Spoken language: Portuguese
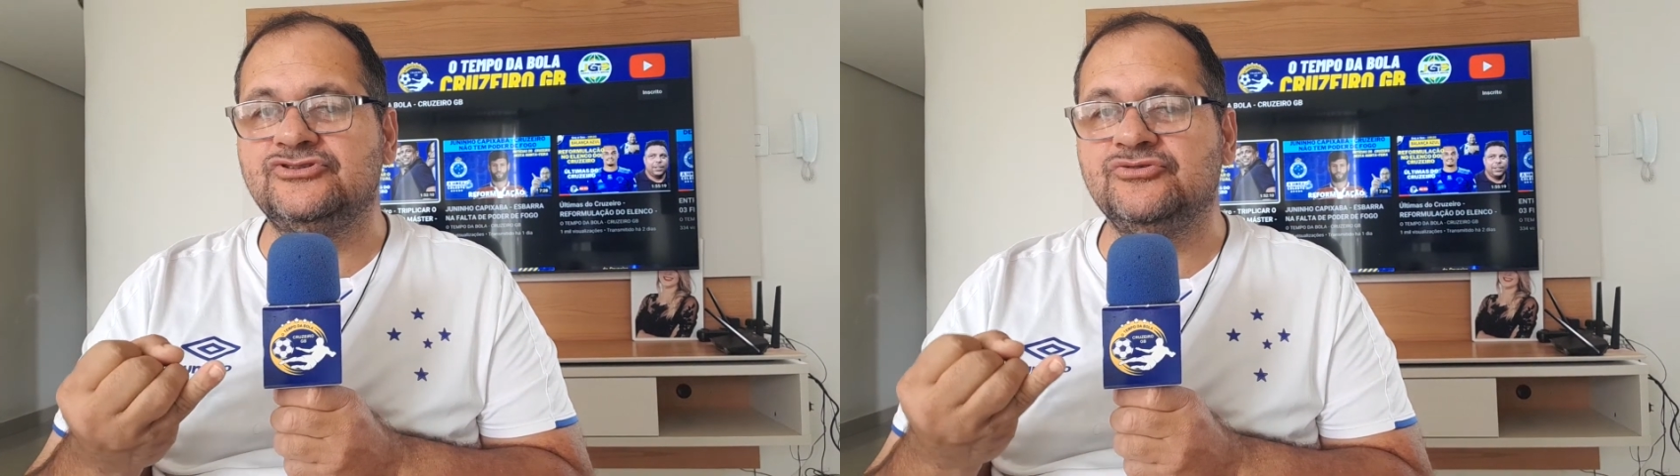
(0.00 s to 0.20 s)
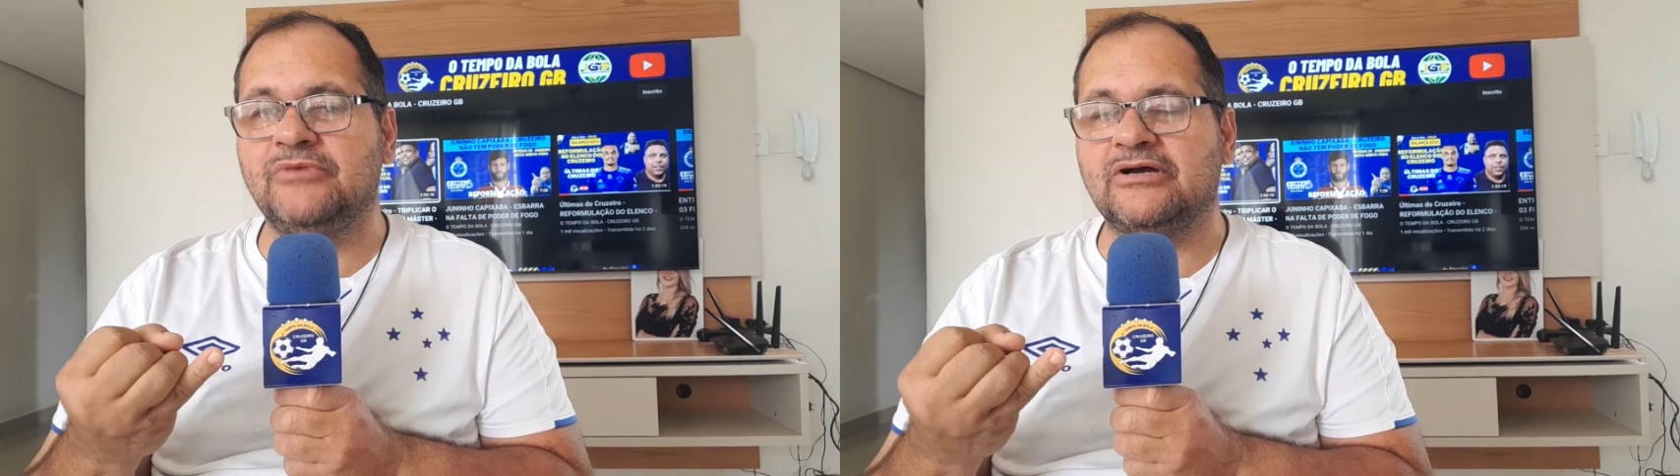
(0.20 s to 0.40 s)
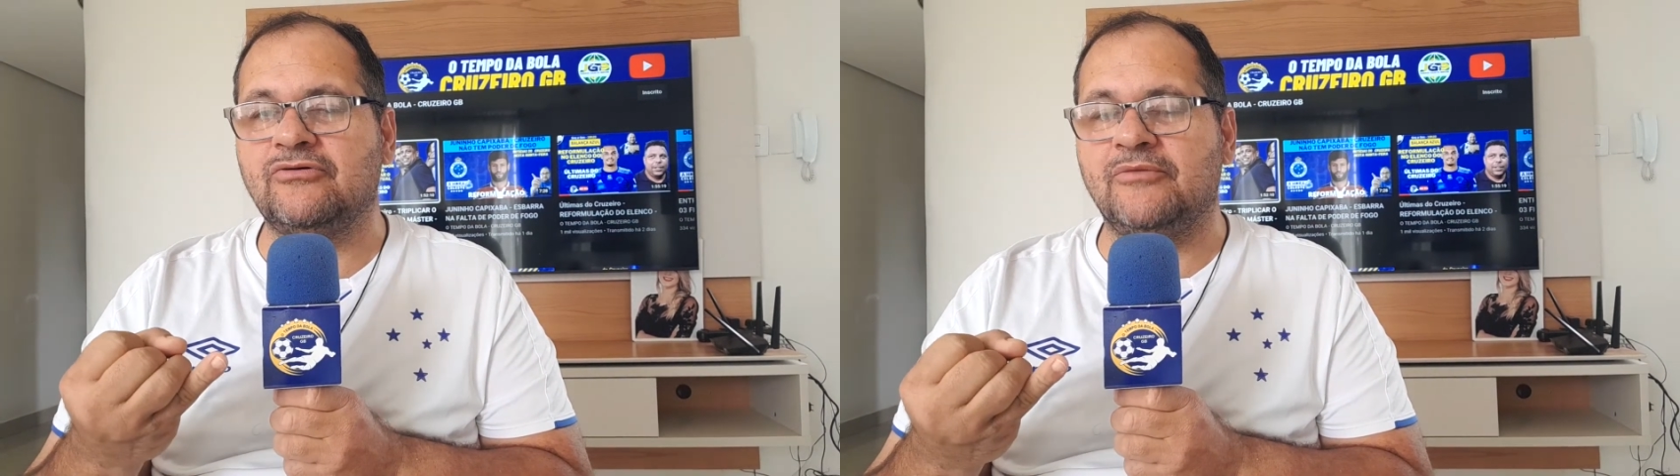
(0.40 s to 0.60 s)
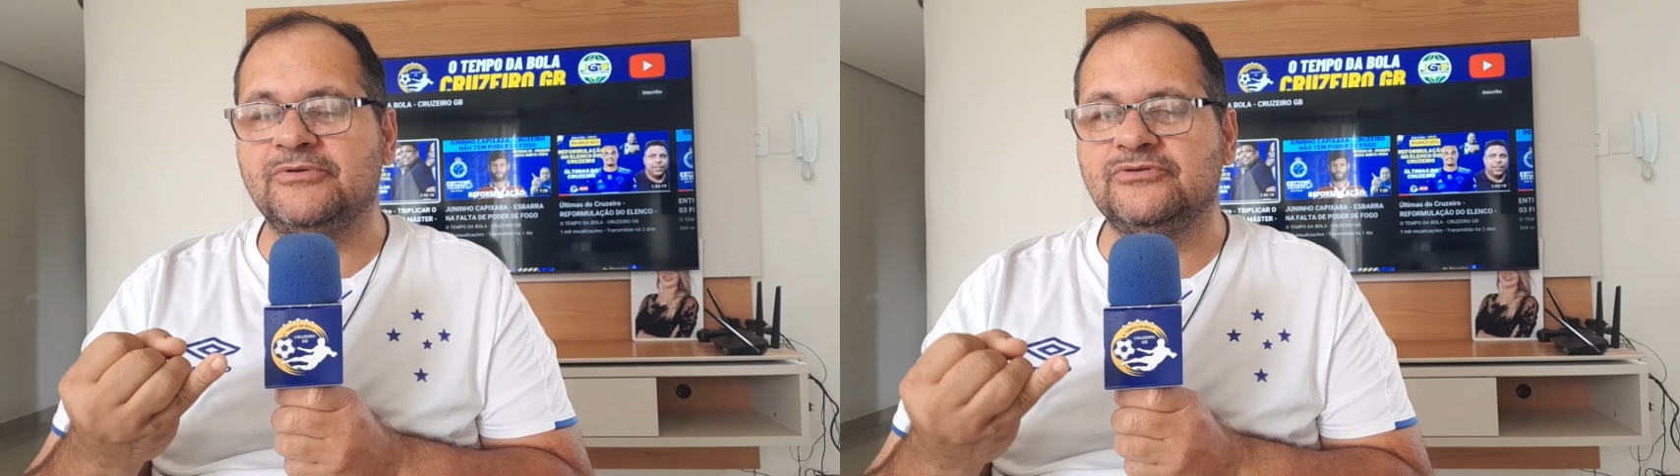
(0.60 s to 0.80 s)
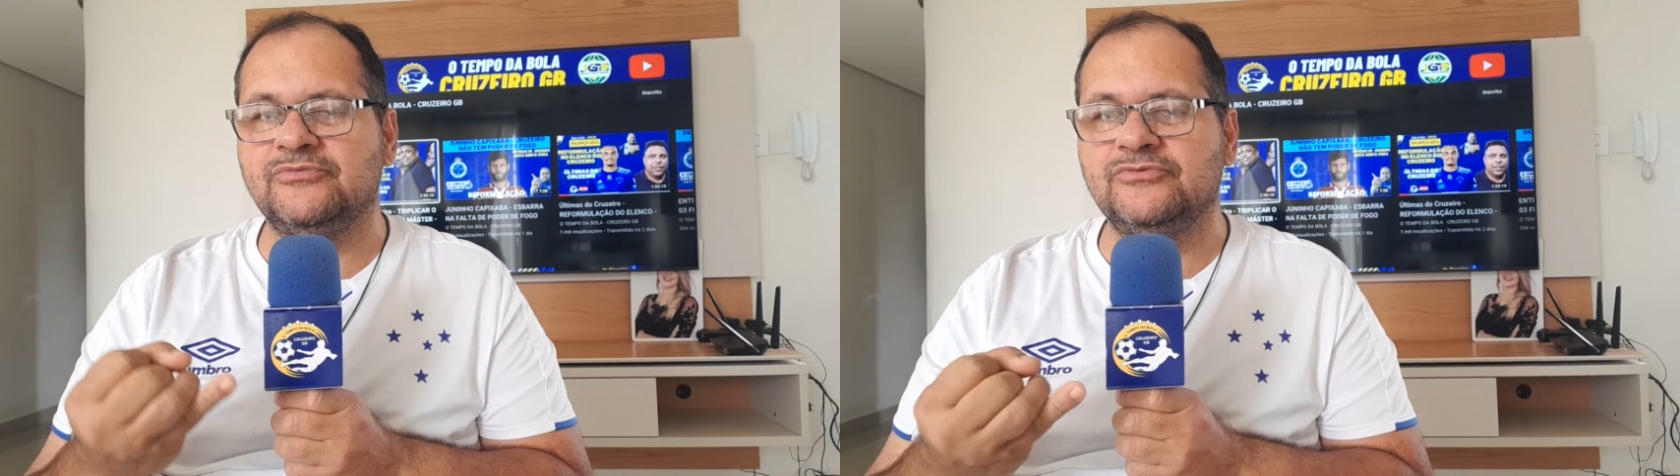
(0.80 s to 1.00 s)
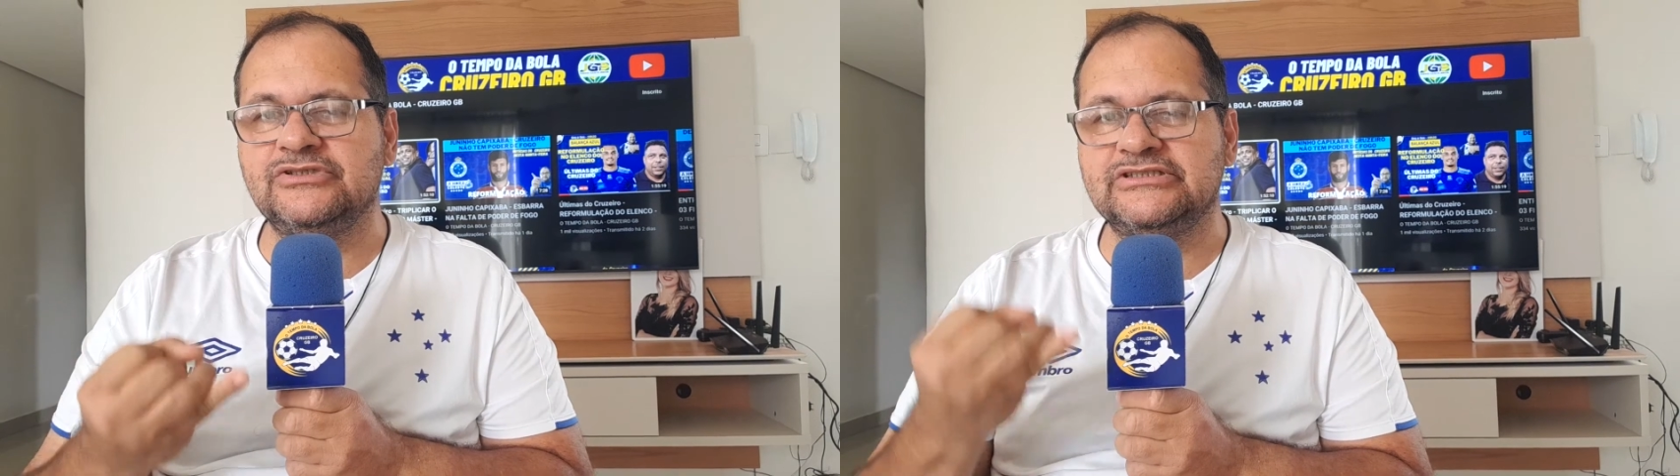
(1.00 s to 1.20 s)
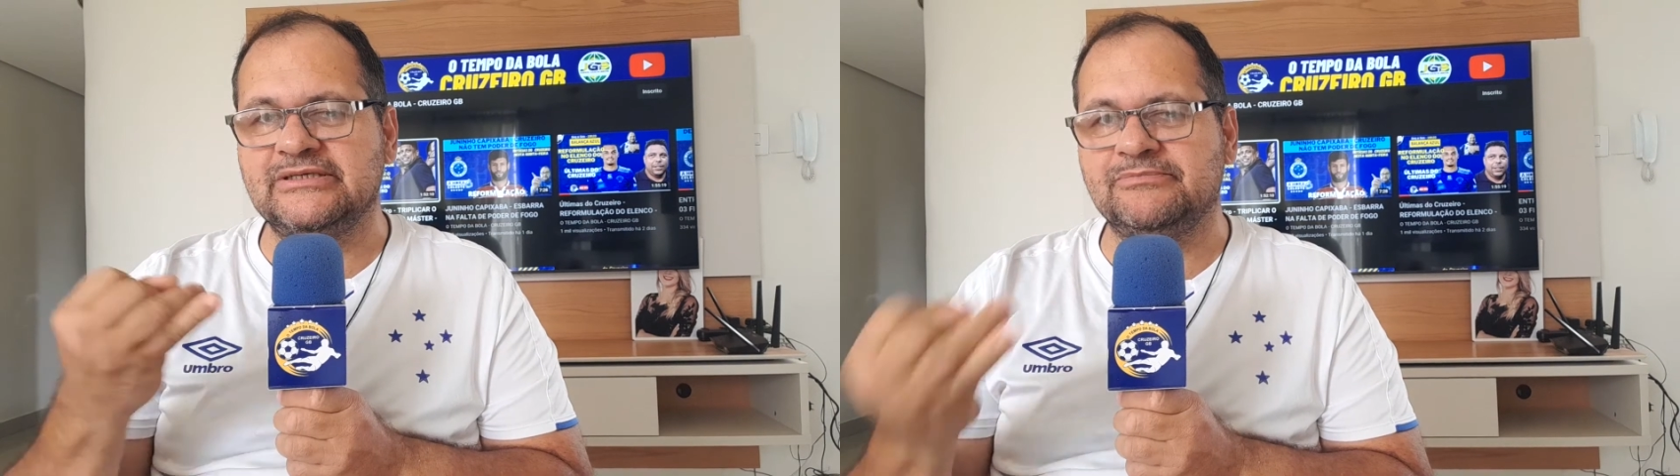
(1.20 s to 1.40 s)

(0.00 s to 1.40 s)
de uma Copa do Mundo e ser